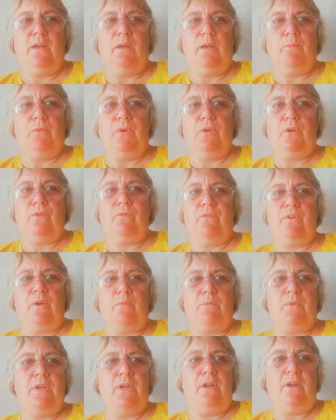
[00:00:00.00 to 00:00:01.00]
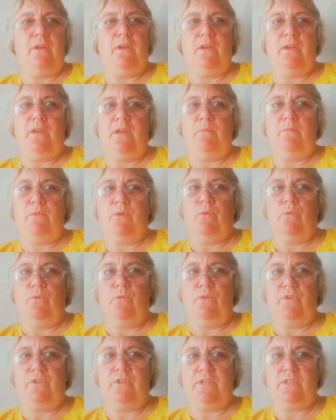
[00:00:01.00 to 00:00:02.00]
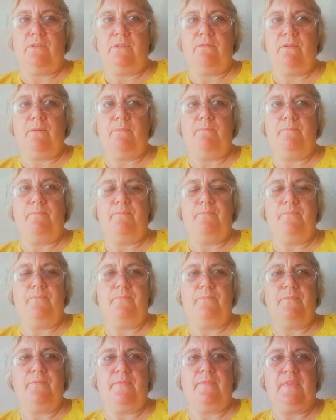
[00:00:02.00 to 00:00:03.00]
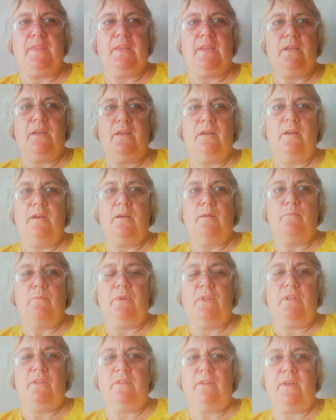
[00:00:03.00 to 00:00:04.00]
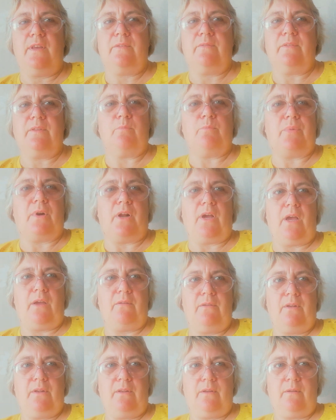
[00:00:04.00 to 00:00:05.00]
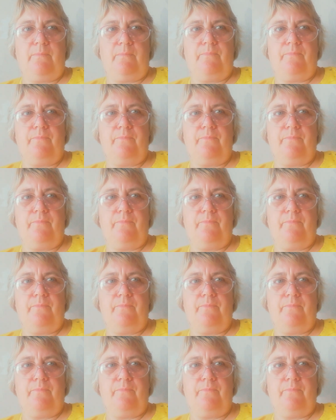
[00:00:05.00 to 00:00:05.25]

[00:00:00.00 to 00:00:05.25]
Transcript: Моя фамилия, имя, отчество было названо правильно.